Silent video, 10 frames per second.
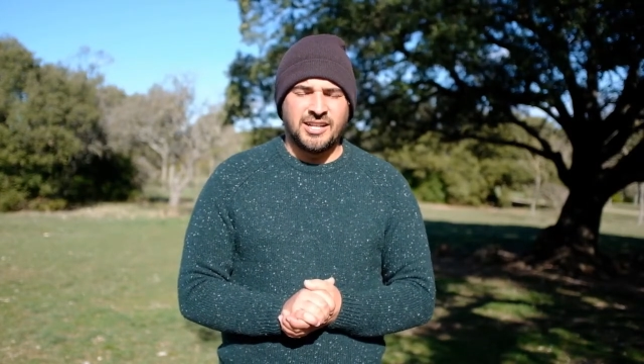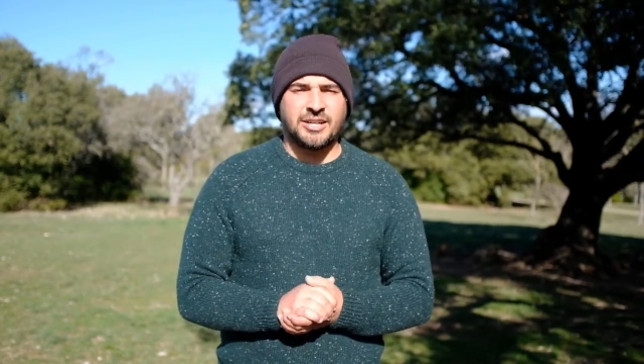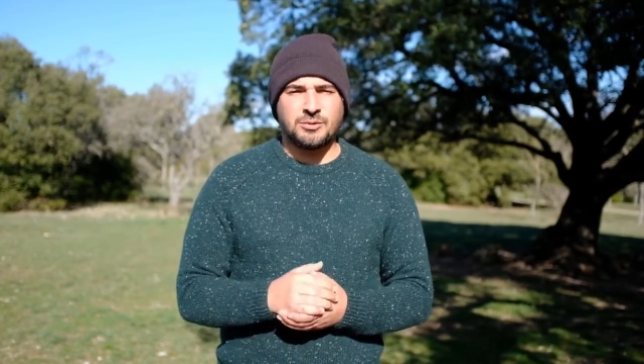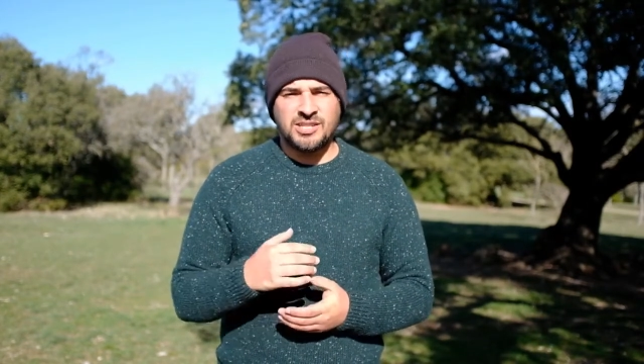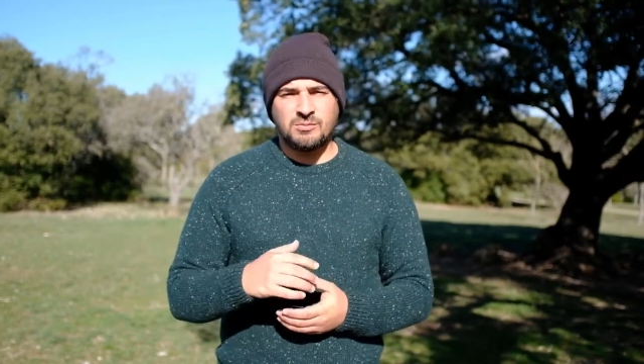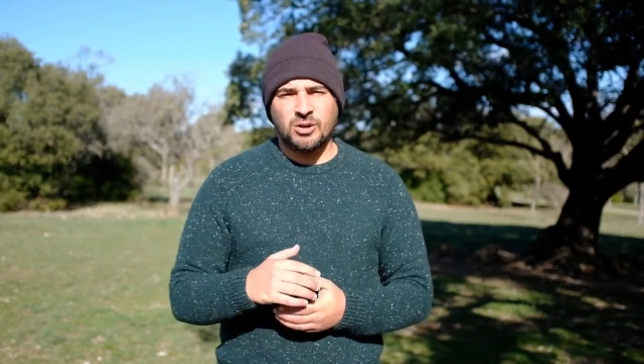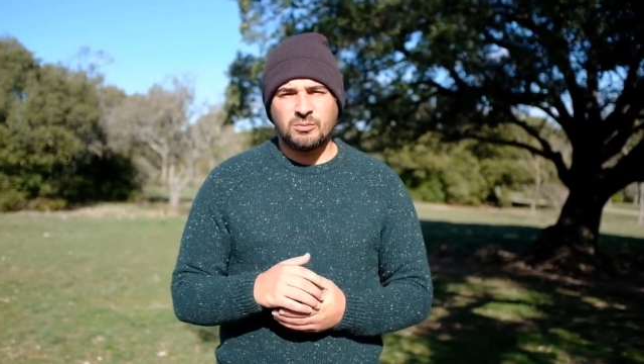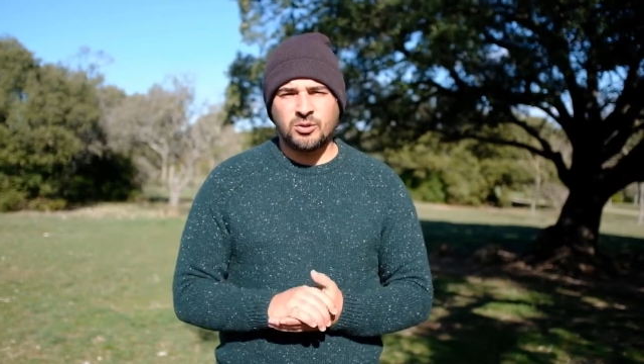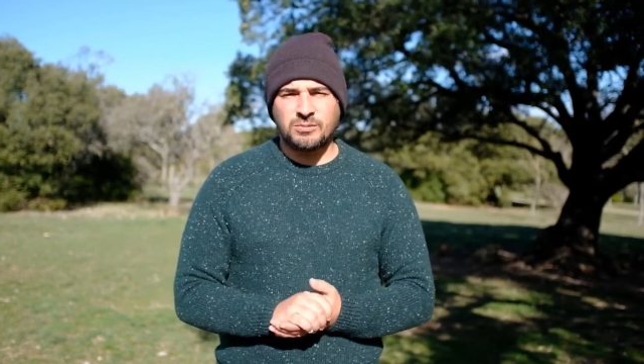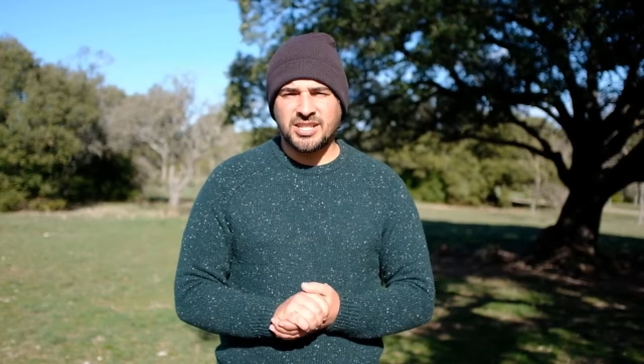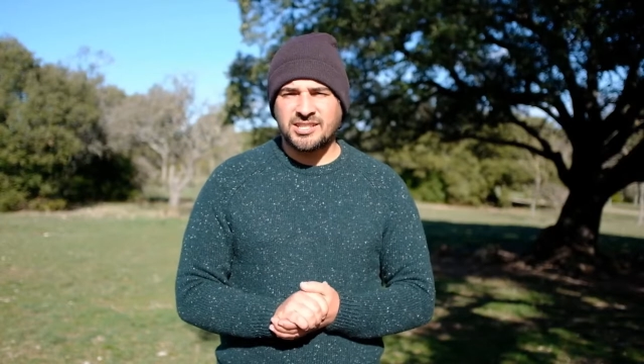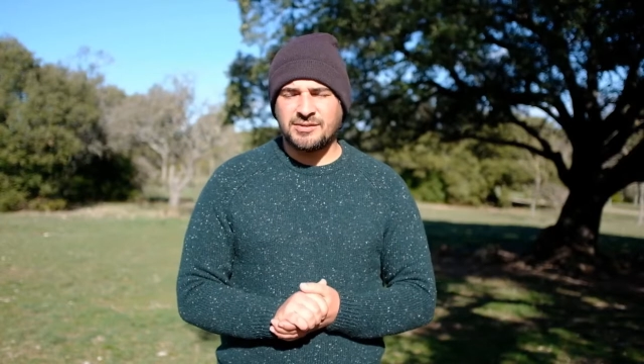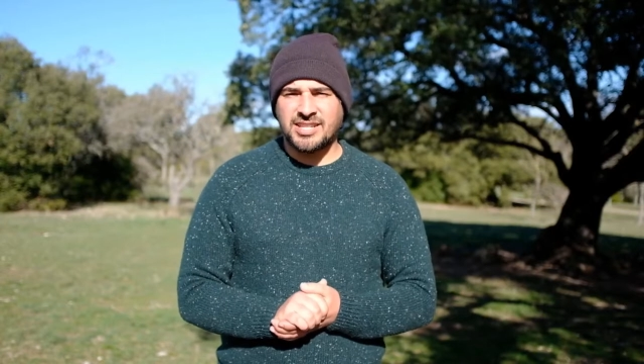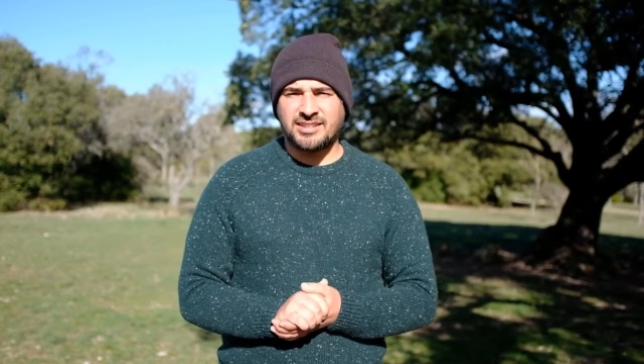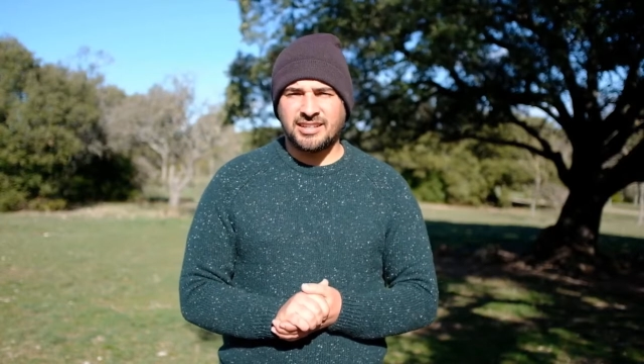Et aussi, moi, mon
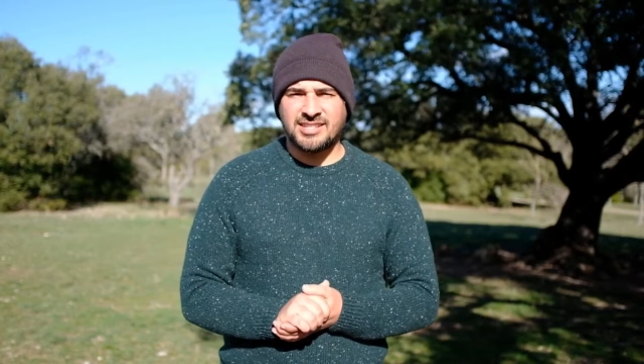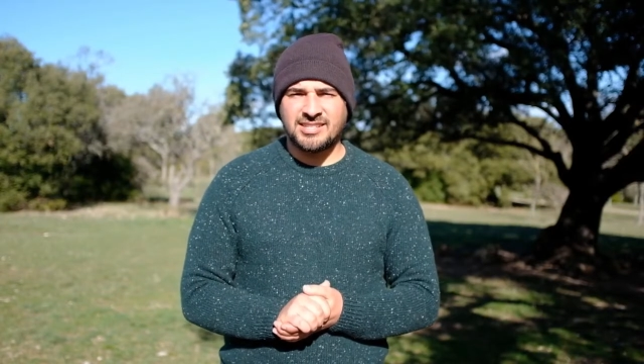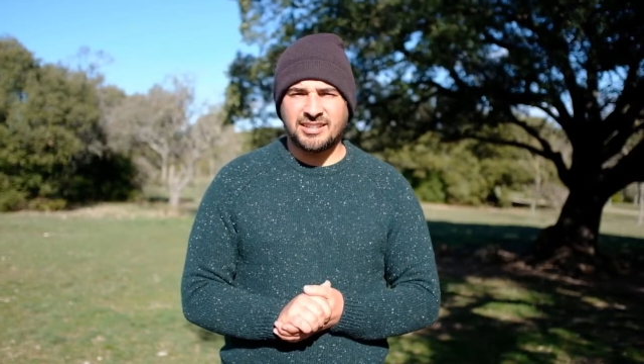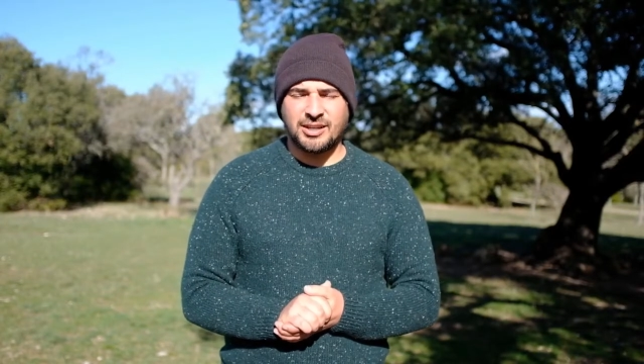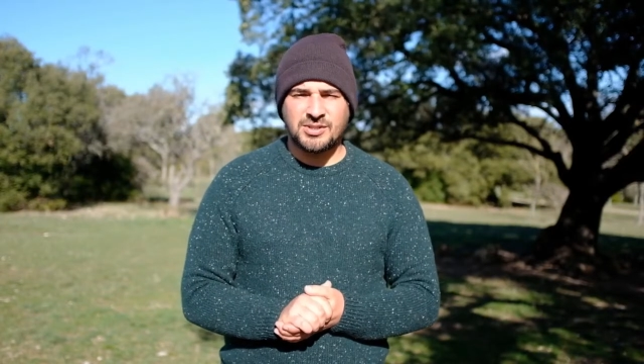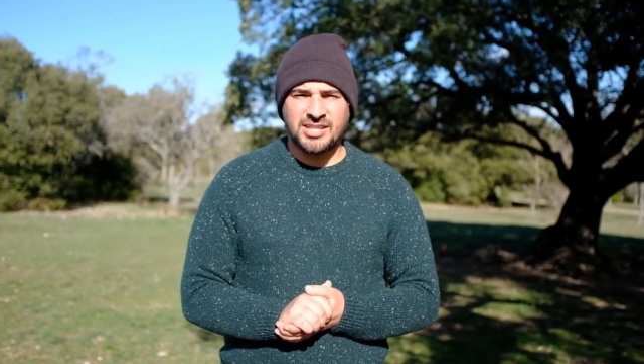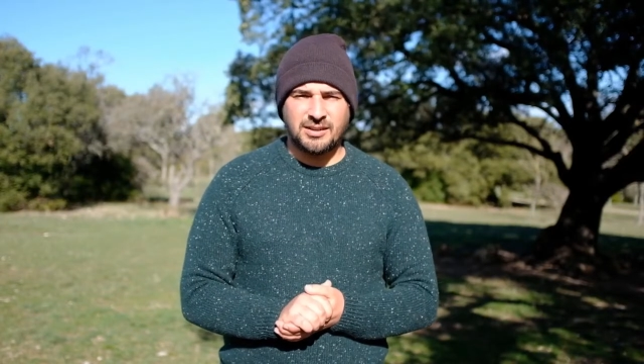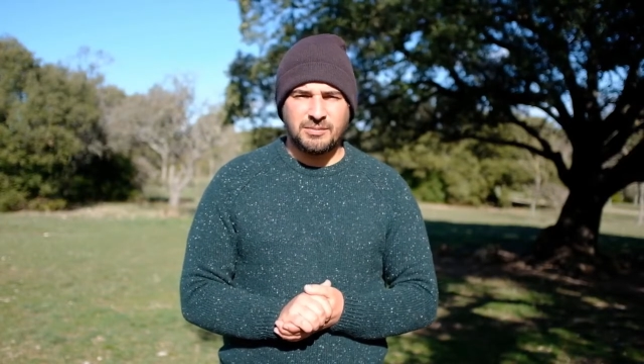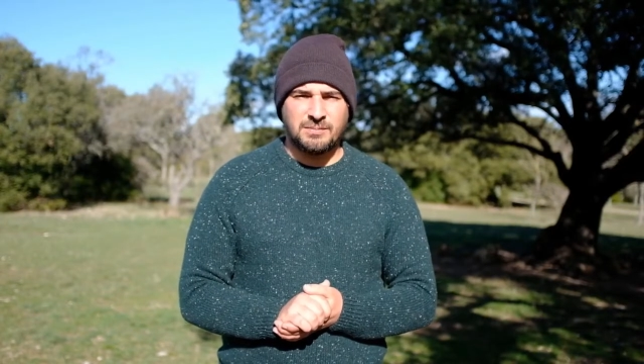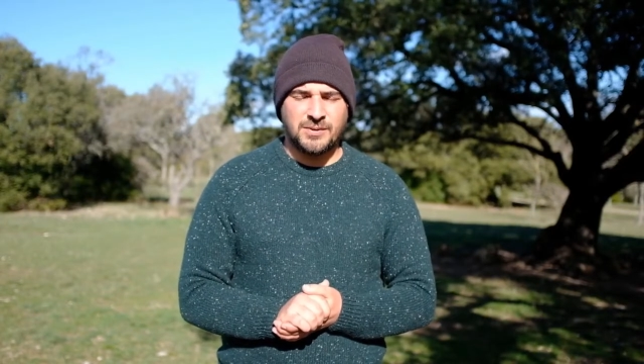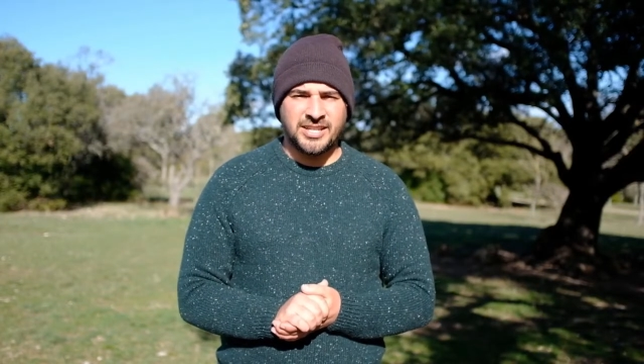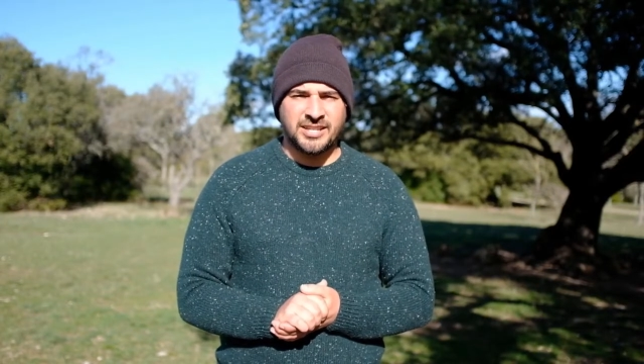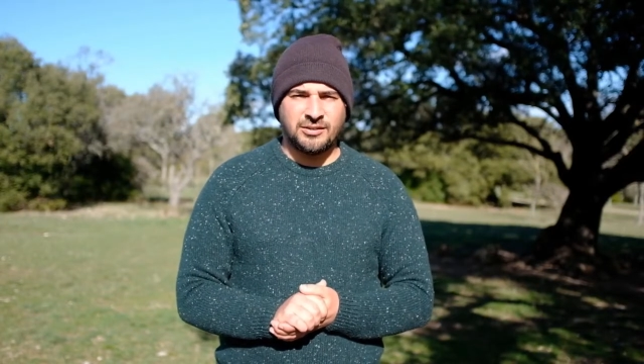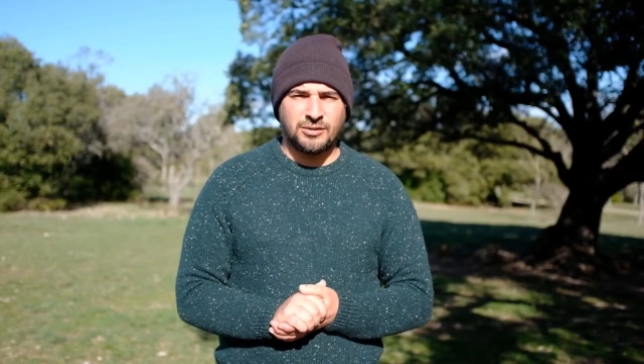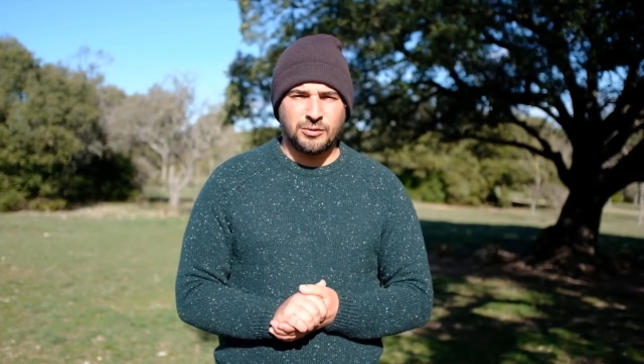objectif cette année, c'est de réussir à
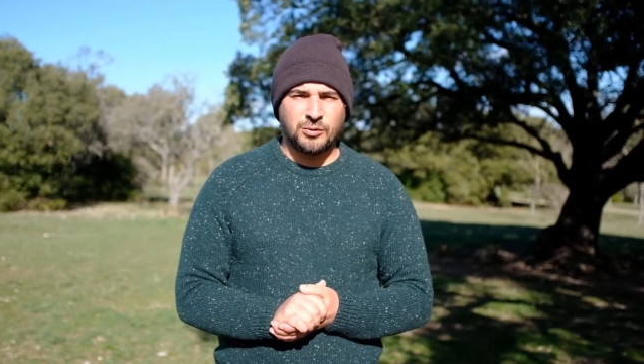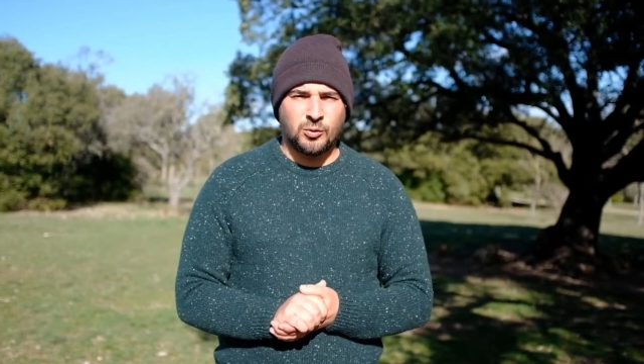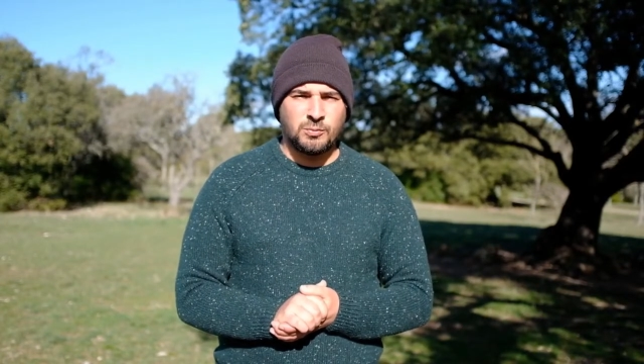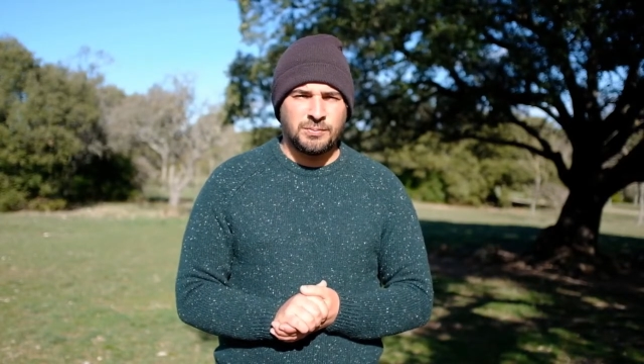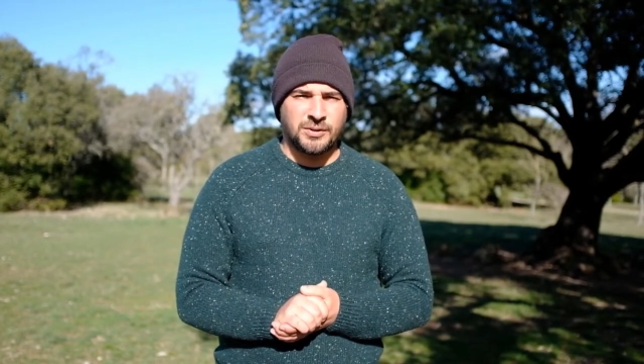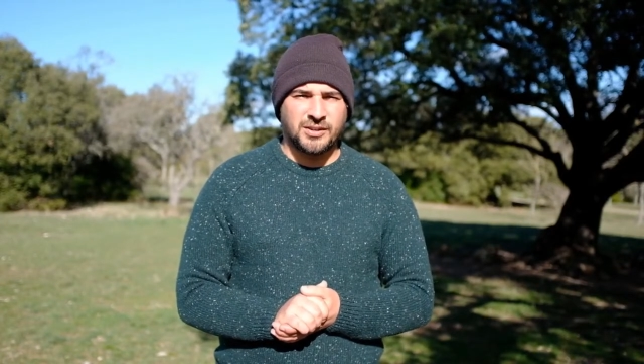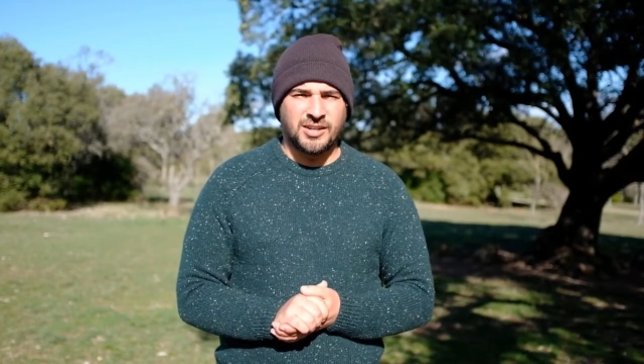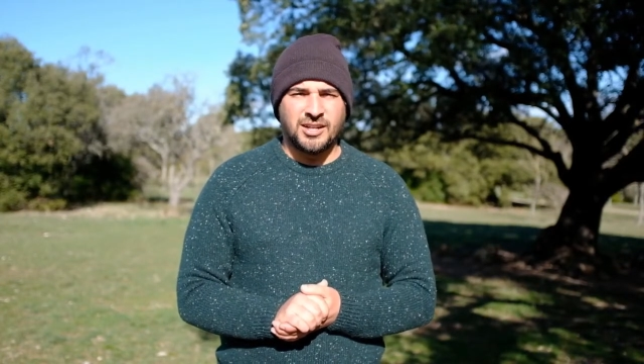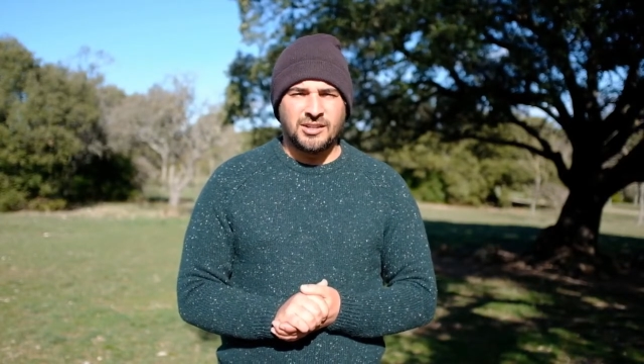m'impliquer dans le groupe euh,